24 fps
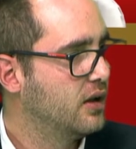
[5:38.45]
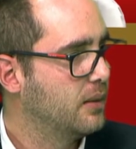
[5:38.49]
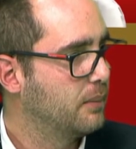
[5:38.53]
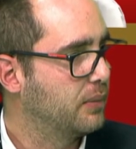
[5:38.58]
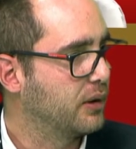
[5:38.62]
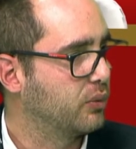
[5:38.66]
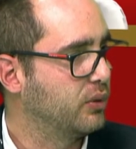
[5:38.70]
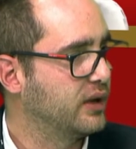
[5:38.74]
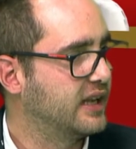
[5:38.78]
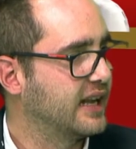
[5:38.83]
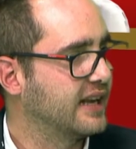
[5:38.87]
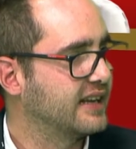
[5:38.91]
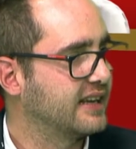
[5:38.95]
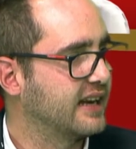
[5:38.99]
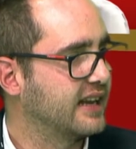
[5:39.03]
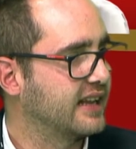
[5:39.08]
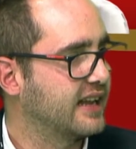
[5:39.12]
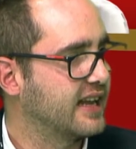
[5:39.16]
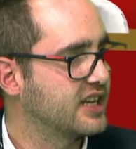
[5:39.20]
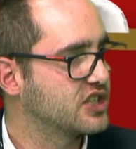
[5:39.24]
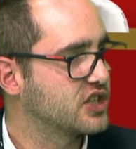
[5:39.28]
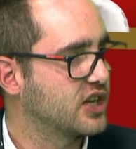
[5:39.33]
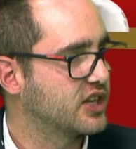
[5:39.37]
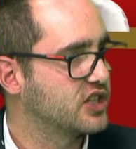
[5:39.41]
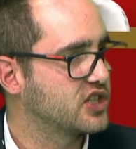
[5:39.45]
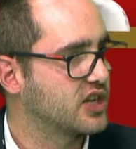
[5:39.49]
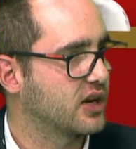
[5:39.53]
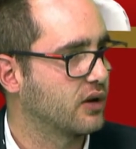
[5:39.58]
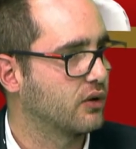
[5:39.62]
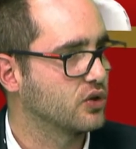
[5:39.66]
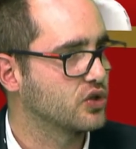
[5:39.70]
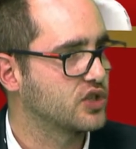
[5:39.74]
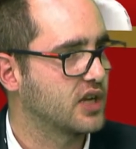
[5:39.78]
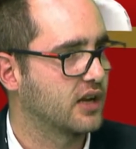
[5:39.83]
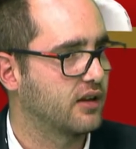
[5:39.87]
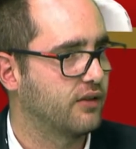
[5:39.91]
Per cui tante richieste che
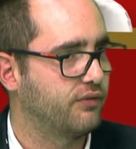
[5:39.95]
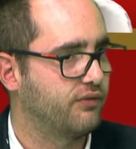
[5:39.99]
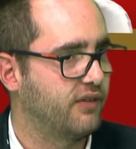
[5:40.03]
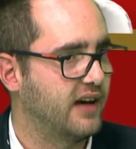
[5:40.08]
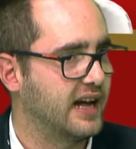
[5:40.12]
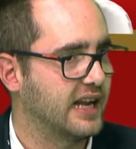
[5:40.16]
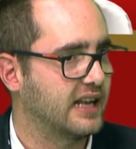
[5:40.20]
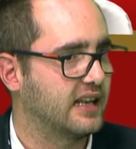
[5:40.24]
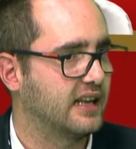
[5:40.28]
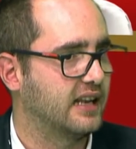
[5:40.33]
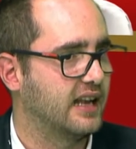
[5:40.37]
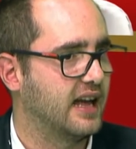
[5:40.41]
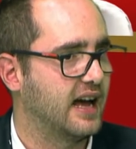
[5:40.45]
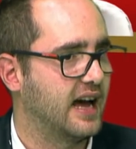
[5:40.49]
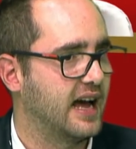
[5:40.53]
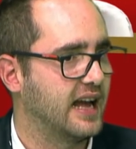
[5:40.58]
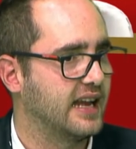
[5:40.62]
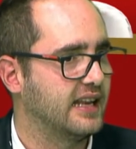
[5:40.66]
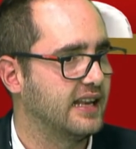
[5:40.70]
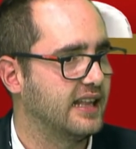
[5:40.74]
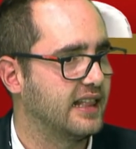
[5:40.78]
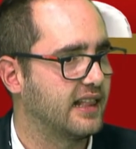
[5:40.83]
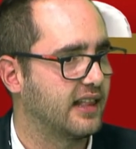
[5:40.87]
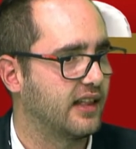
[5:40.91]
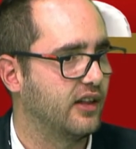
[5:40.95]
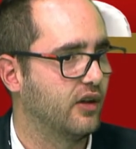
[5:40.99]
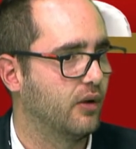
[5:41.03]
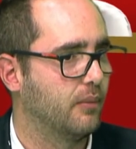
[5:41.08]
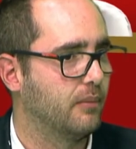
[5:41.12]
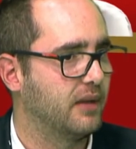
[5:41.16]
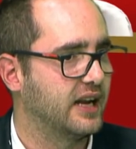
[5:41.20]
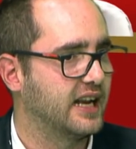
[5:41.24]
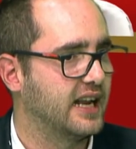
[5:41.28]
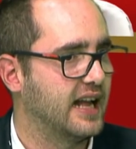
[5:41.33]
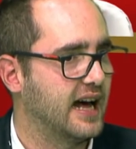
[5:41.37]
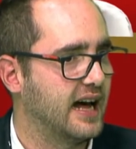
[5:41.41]
c'erano state fatte a inizio
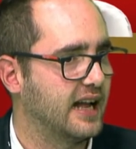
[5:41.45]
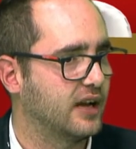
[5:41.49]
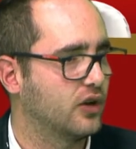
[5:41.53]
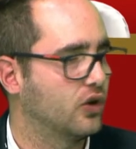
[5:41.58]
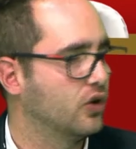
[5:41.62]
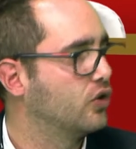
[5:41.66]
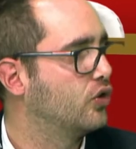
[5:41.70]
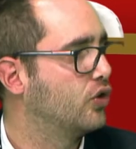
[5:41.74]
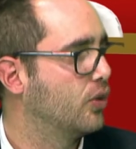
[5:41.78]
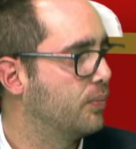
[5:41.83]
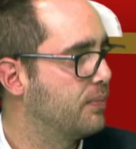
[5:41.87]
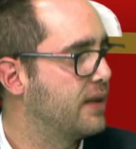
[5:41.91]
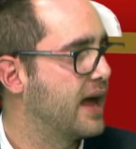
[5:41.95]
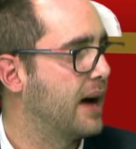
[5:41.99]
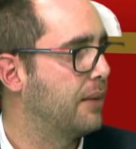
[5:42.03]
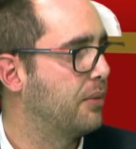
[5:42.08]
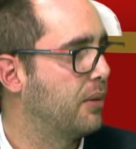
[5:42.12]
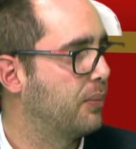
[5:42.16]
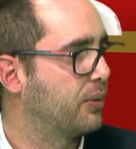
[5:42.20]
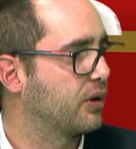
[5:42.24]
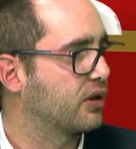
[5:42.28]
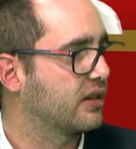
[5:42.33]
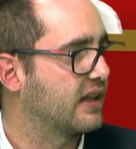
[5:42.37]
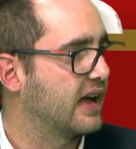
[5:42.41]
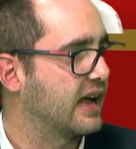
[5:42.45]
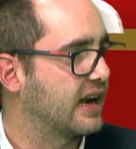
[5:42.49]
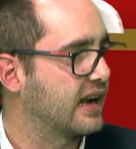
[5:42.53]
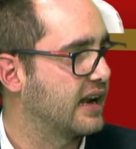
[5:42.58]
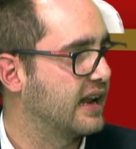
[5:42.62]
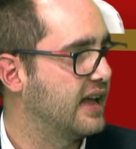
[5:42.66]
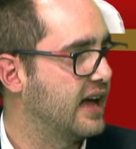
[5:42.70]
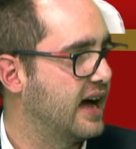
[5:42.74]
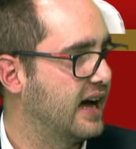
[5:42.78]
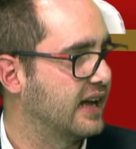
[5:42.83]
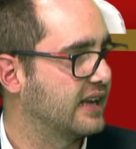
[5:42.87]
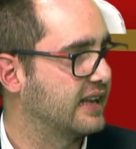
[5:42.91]
mandato dobbiamo
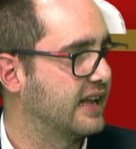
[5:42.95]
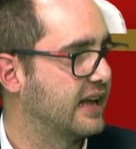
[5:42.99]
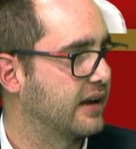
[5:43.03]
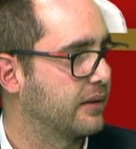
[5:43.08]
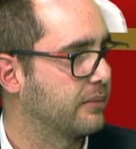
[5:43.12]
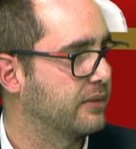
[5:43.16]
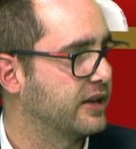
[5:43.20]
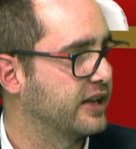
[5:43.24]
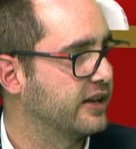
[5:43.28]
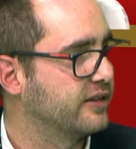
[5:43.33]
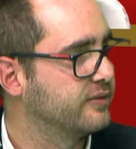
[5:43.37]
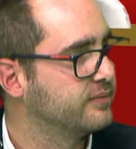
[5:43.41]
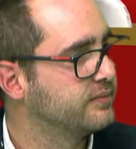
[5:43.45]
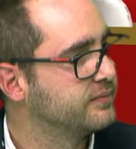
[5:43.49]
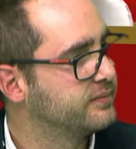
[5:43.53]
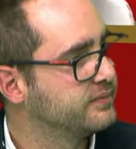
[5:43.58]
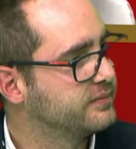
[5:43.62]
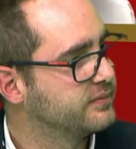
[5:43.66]
portarle a termine.